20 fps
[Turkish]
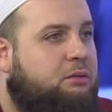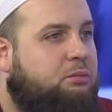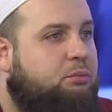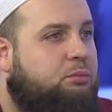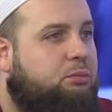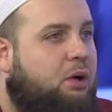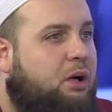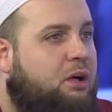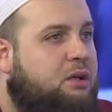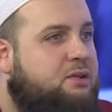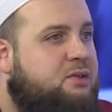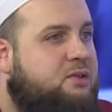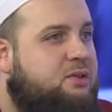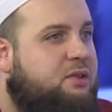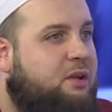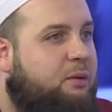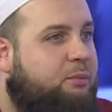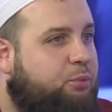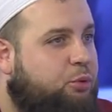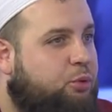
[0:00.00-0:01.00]

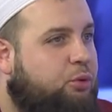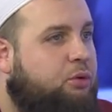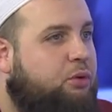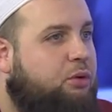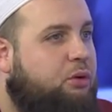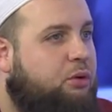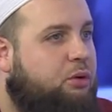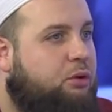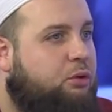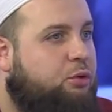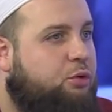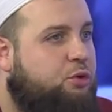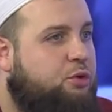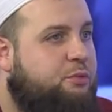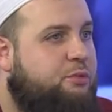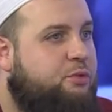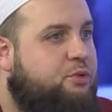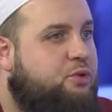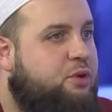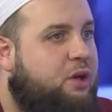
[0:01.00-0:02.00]
Aslında bu
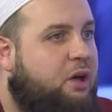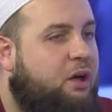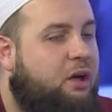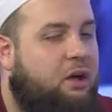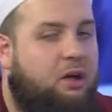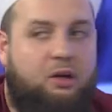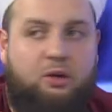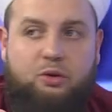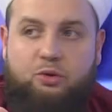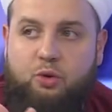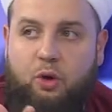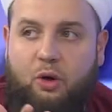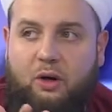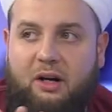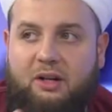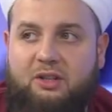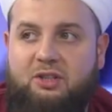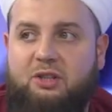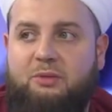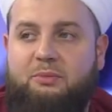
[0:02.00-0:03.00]
günümüzde çok
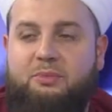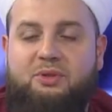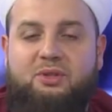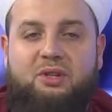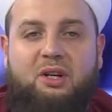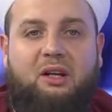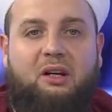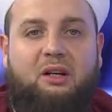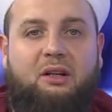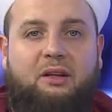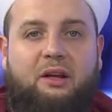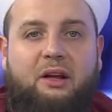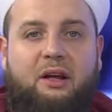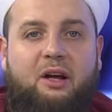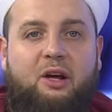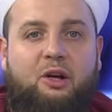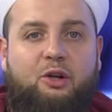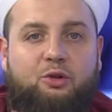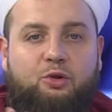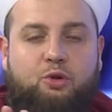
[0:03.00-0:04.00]
açık bir şekilde
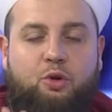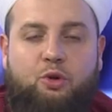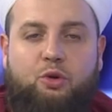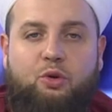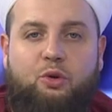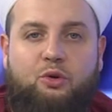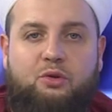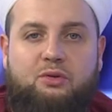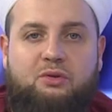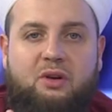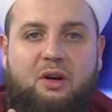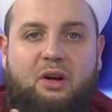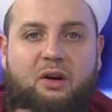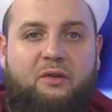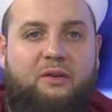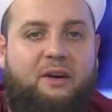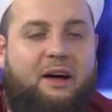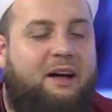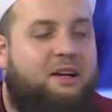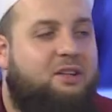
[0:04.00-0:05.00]
görüyoruz
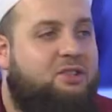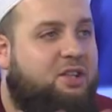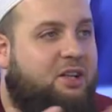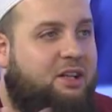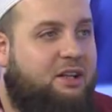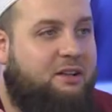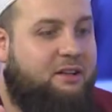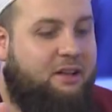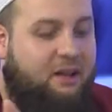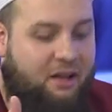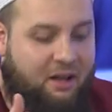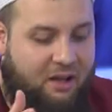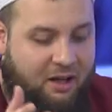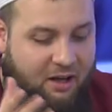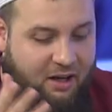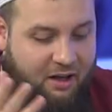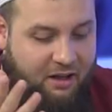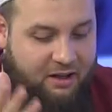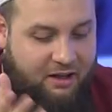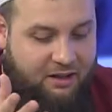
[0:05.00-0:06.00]
ve her şekilde
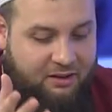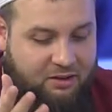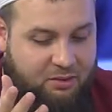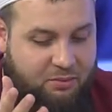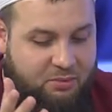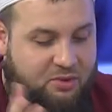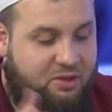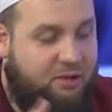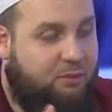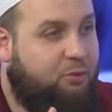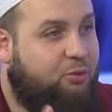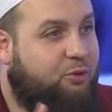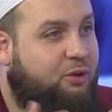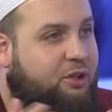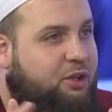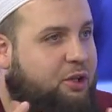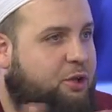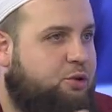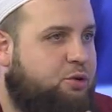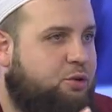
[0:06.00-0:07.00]
hayatımızda bunları
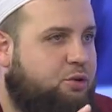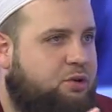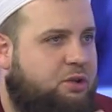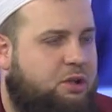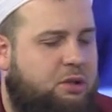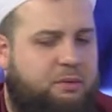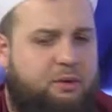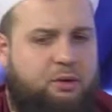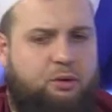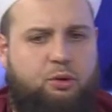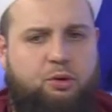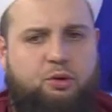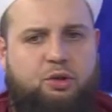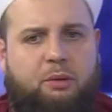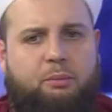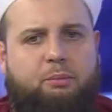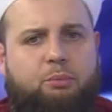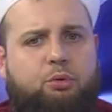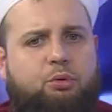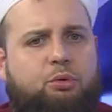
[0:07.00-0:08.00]
yaşıyoruz kıymetli
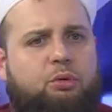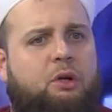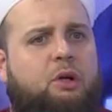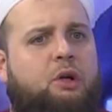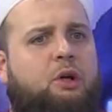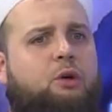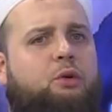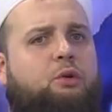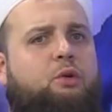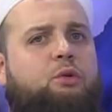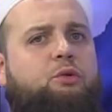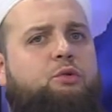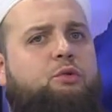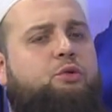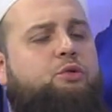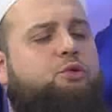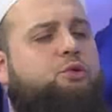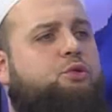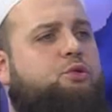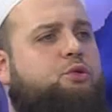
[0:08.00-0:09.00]
hocam. Bu konu
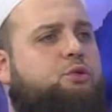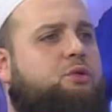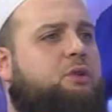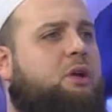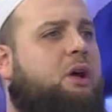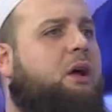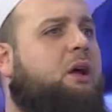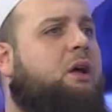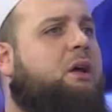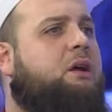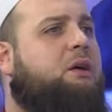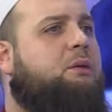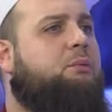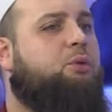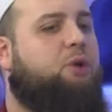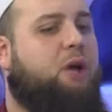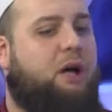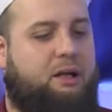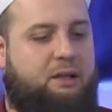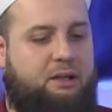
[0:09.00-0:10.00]
hususunda bu
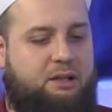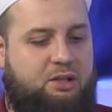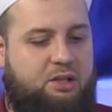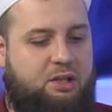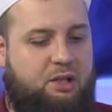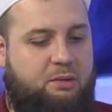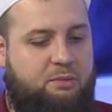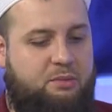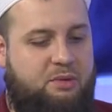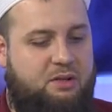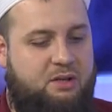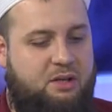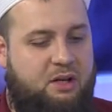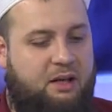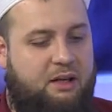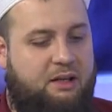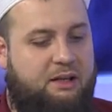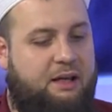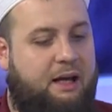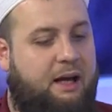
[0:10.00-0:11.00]
kardeşlerimiz
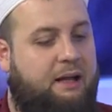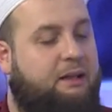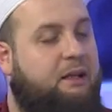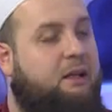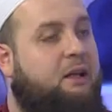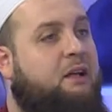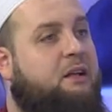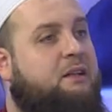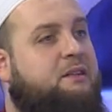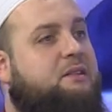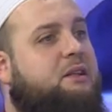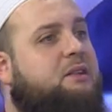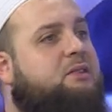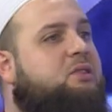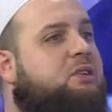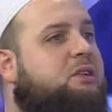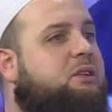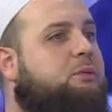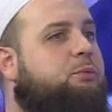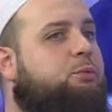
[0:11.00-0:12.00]
yani
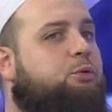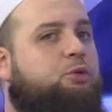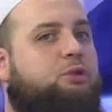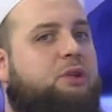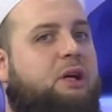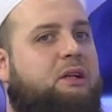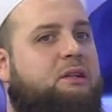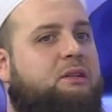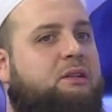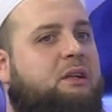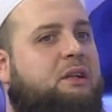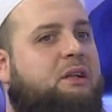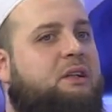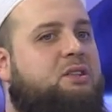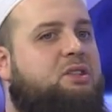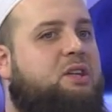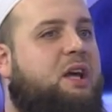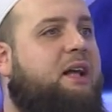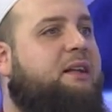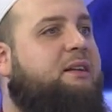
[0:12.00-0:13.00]
nasıl buradan
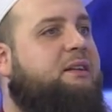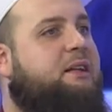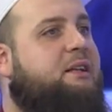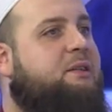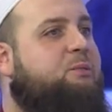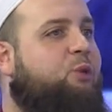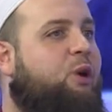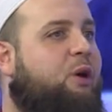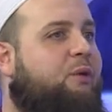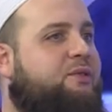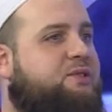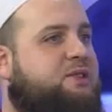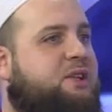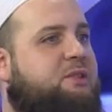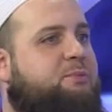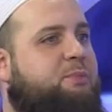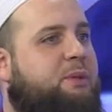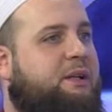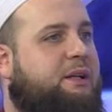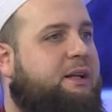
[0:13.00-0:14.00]
kendileri muhafaza
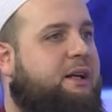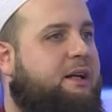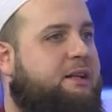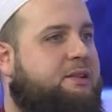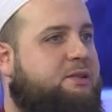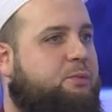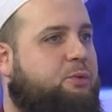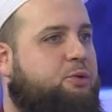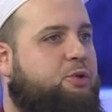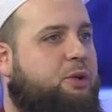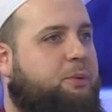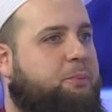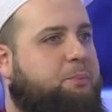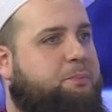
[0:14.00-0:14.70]
etmeleri lazım hocam?